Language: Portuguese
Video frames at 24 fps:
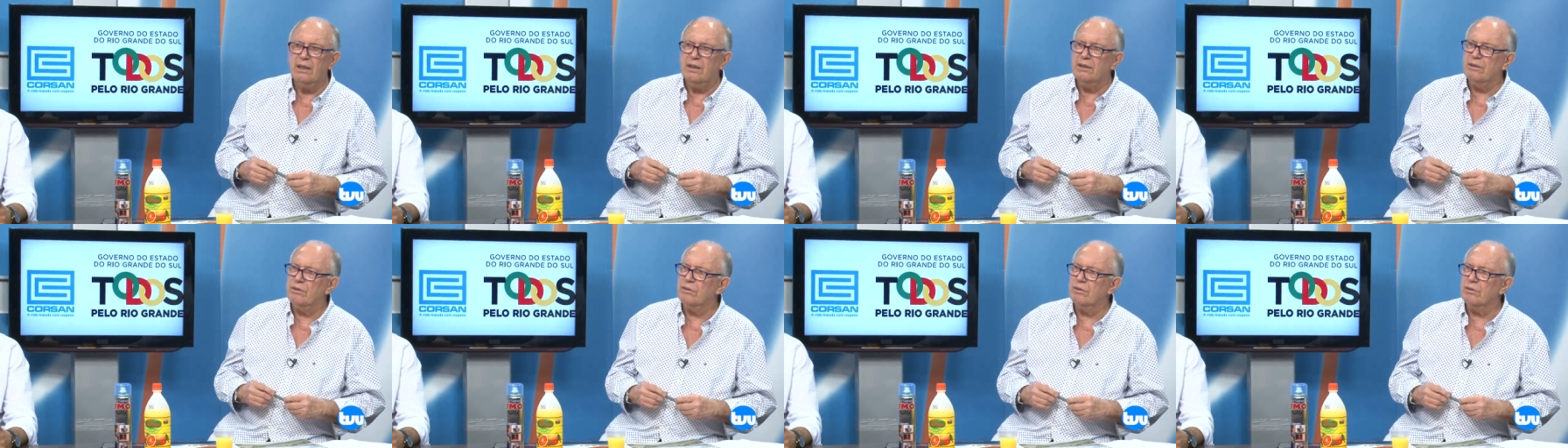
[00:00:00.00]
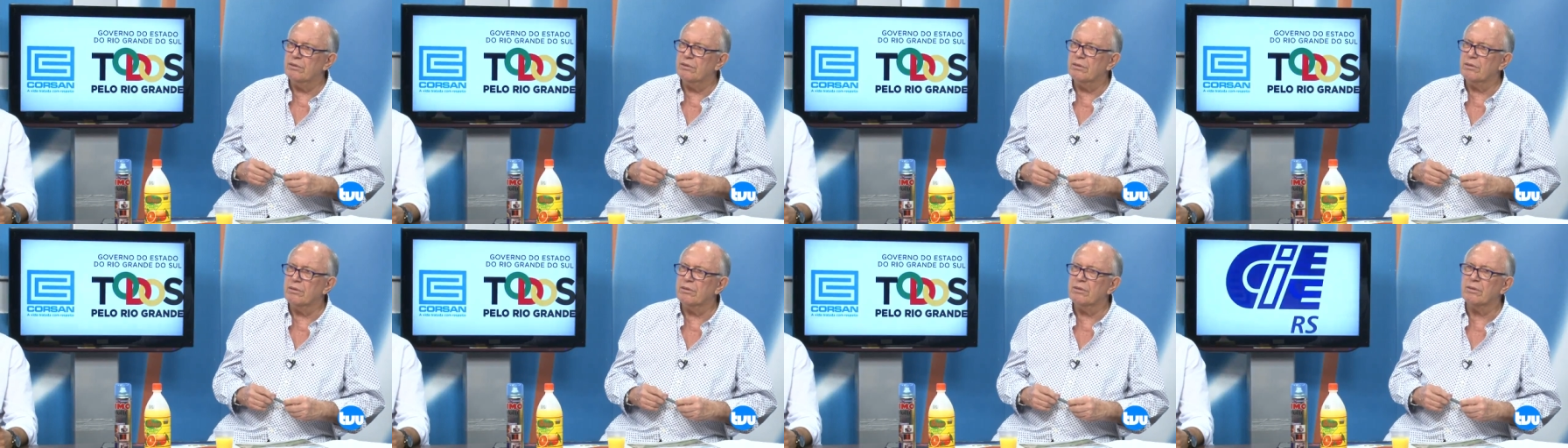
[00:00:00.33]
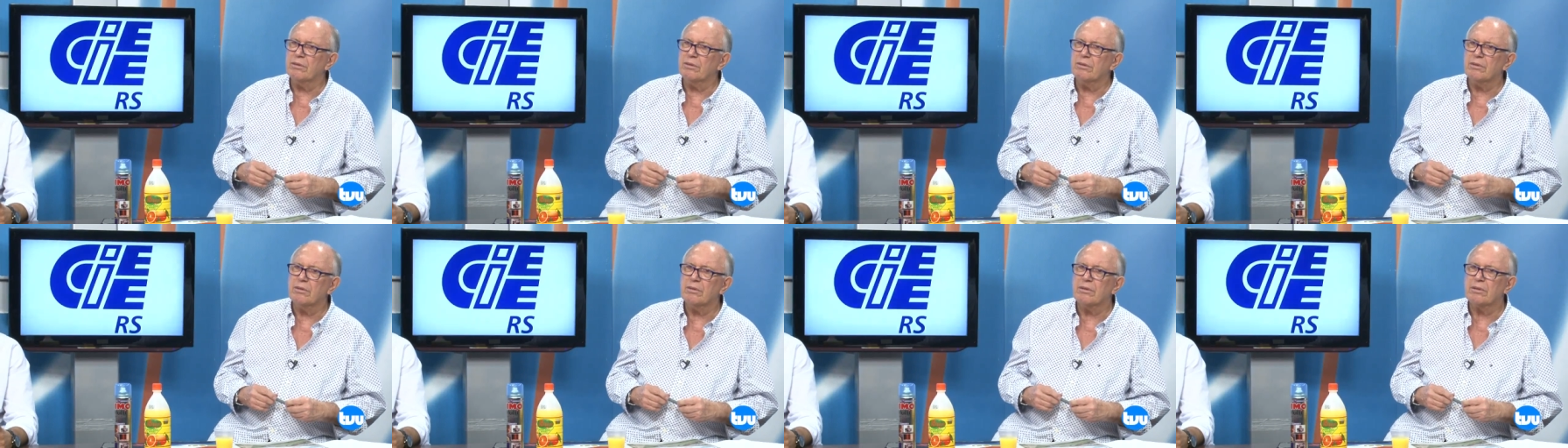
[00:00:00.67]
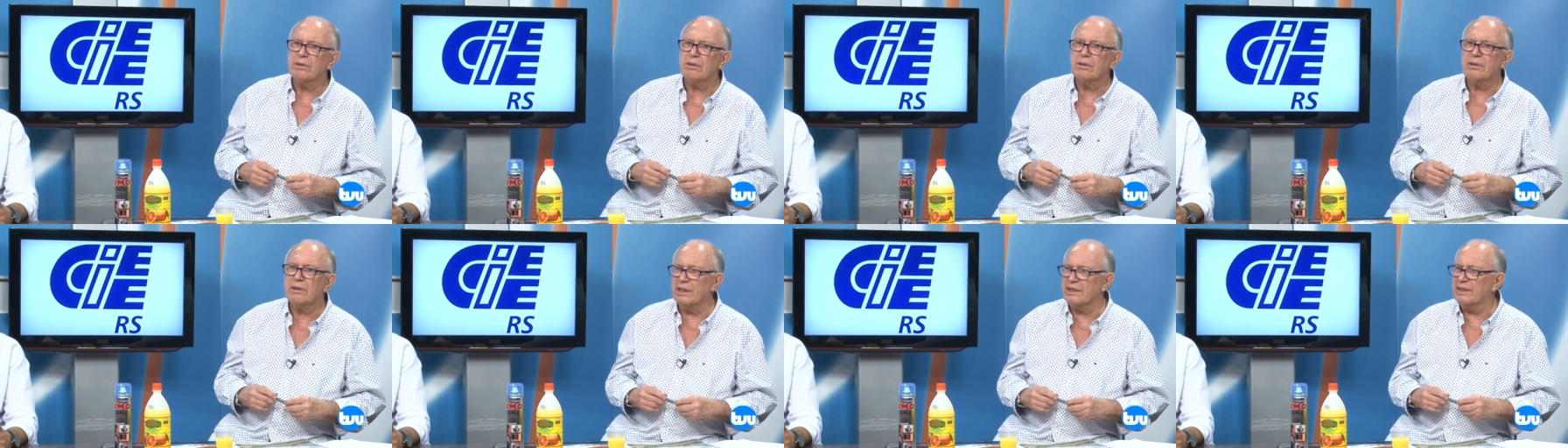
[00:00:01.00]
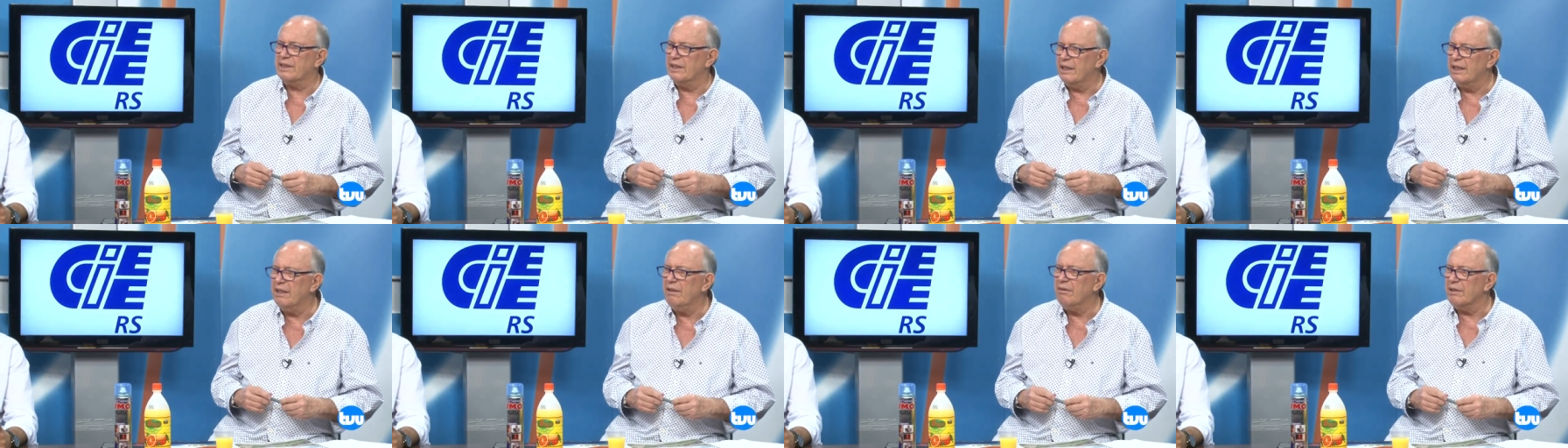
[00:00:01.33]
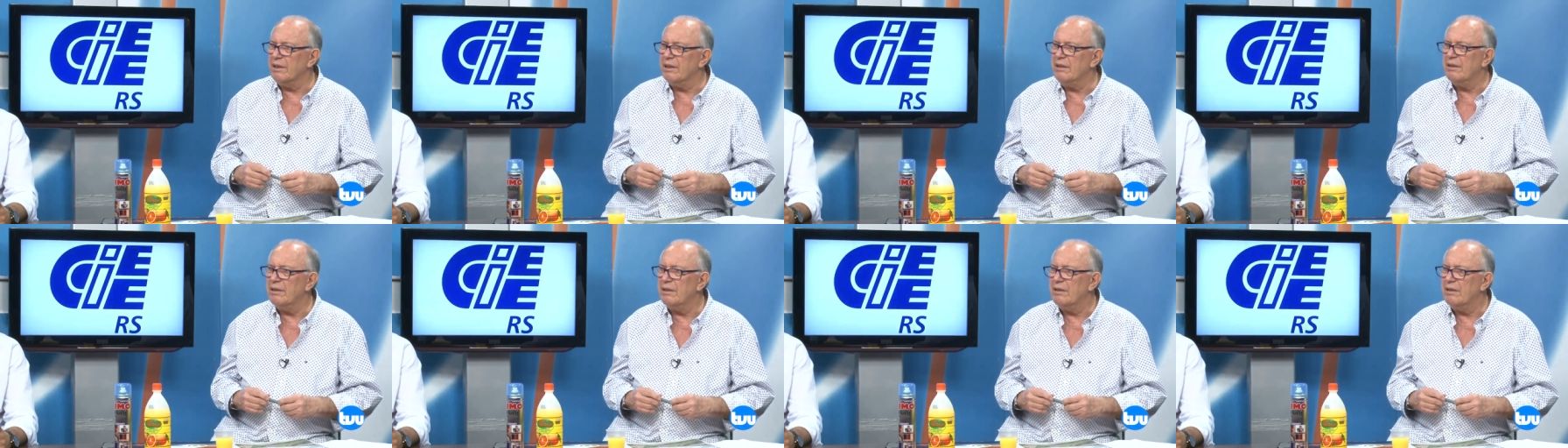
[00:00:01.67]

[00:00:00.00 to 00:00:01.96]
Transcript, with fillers: no Castelão, né?